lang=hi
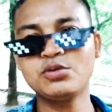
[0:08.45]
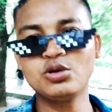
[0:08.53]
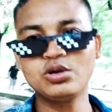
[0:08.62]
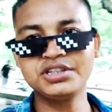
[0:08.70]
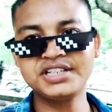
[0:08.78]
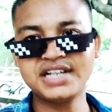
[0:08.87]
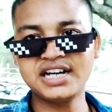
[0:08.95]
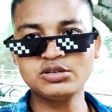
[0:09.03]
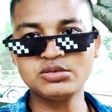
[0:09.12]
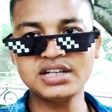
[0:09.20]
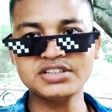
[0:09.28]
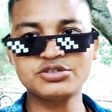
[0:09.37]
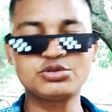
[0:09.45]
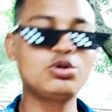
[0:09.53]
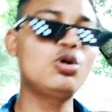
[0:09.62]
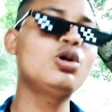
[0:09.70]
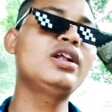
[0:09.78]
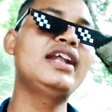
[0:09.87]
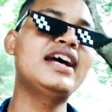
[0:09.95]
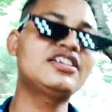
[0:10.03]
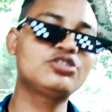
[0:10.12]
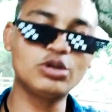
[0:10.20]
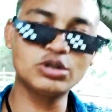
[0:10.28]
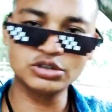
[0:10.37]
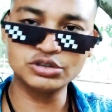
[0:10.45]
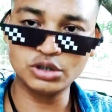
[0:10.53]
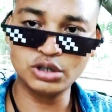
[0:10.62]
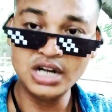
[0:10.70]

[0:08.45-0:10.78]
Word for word: को दिखा दूंगा सो लेट्स गो दोस्तों